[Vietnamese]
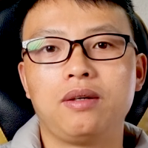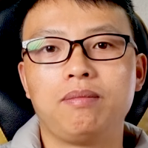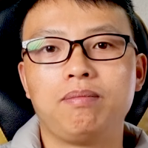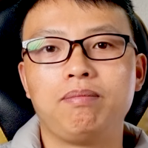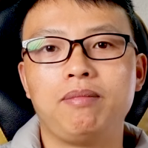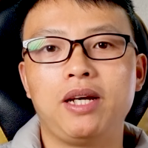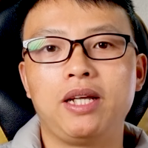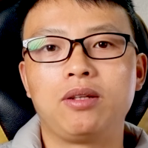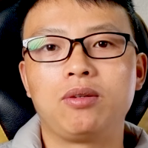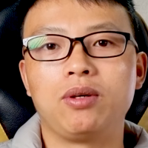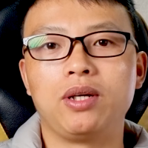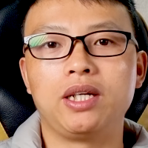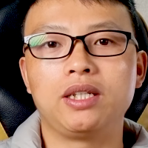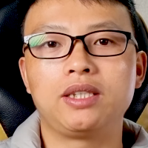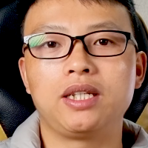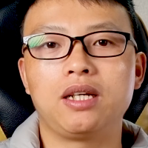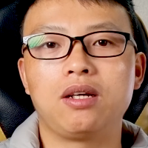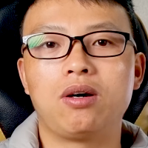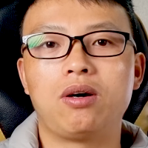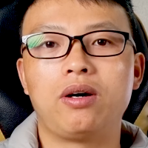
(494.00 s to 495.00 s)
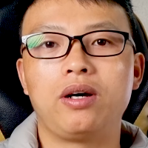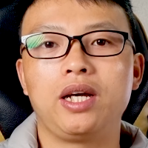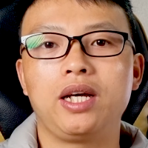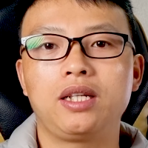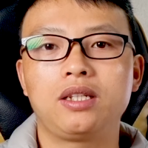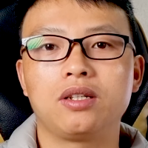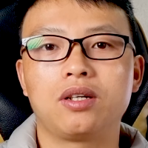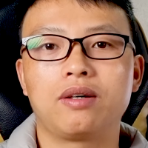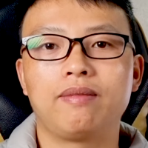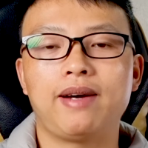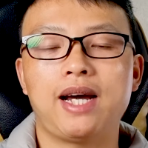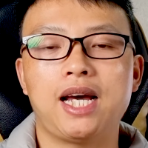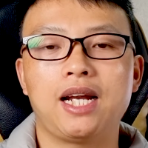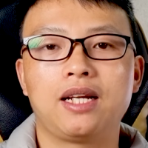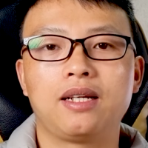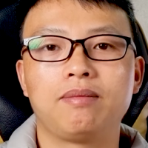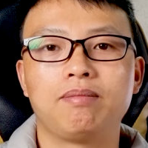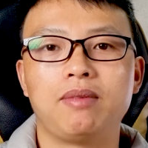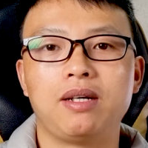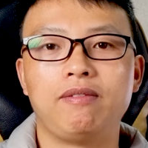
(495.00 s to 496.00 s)
Bên thuế sẽ lo hết cho các bạn,
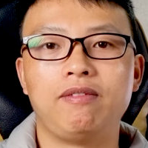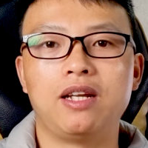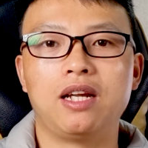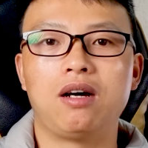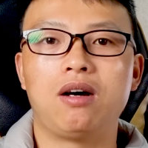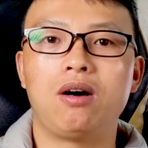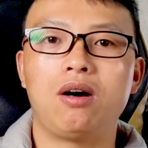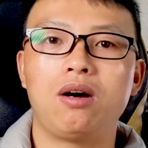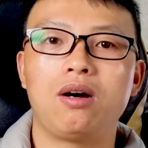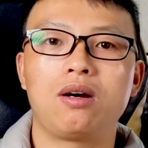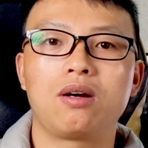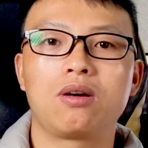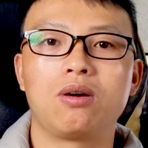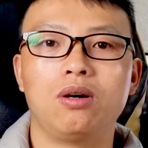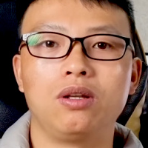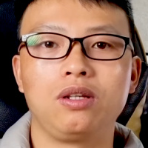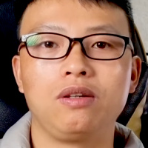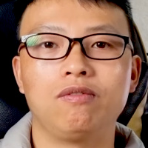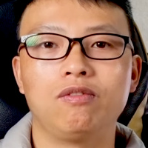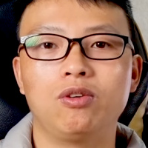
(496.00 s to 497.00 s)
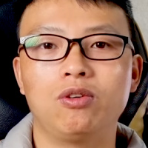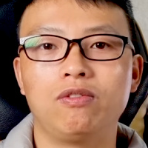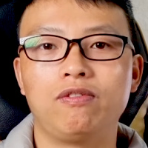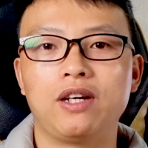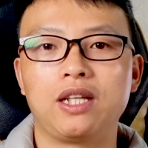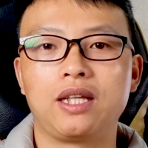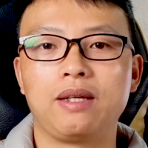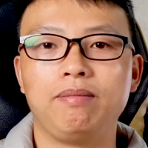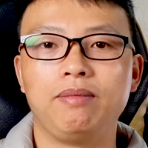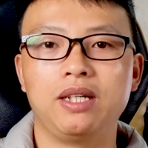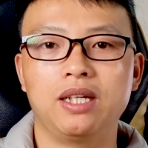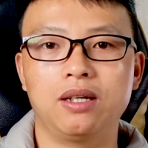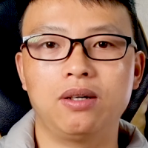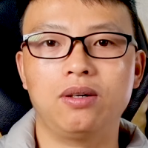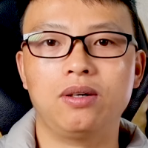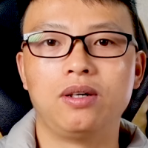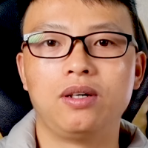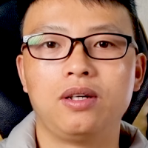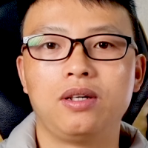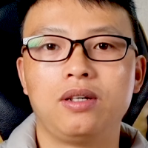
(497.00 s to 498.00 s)
bởi vì là họ có nhiệm vụ phải tìm hiểu,
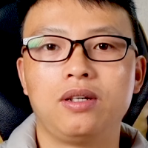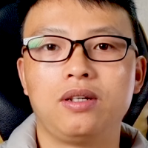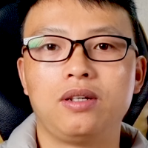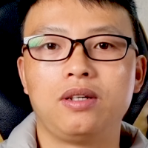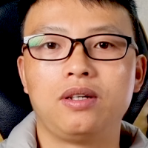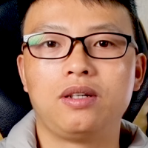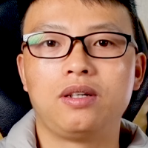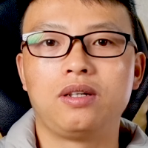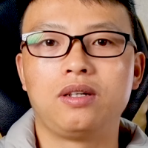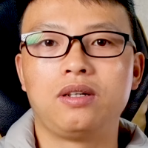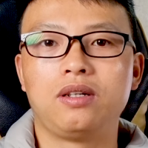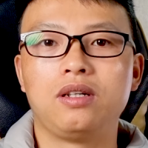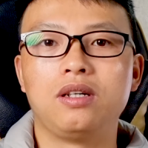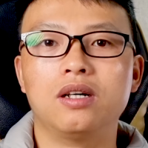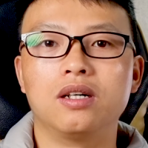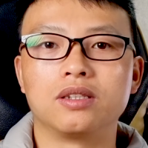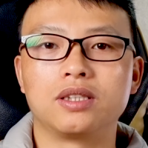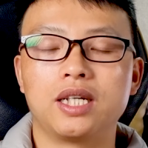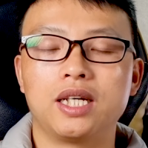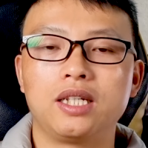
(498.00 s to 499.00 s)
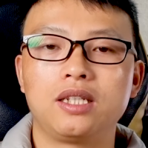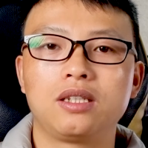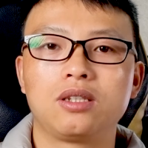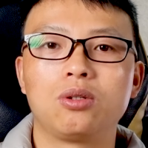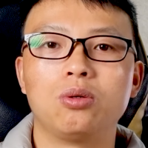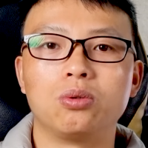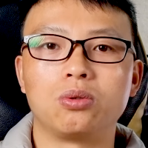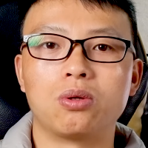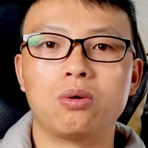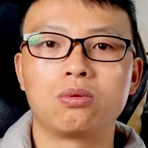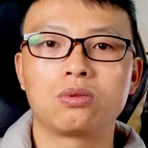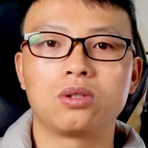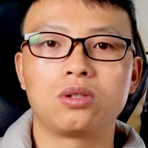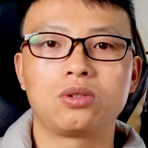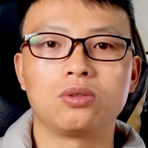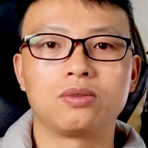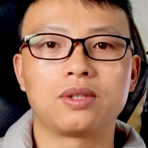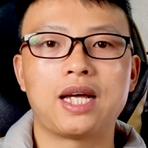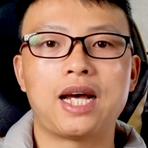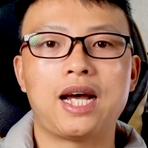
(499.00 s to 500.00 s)
hướng dẫn thủ tục cho
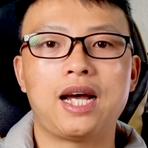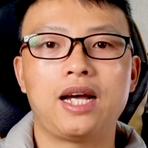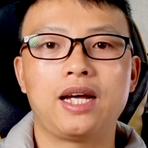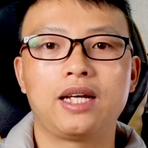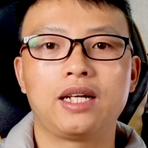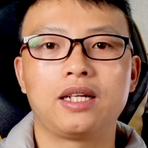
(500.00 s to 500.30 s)
chúng ta.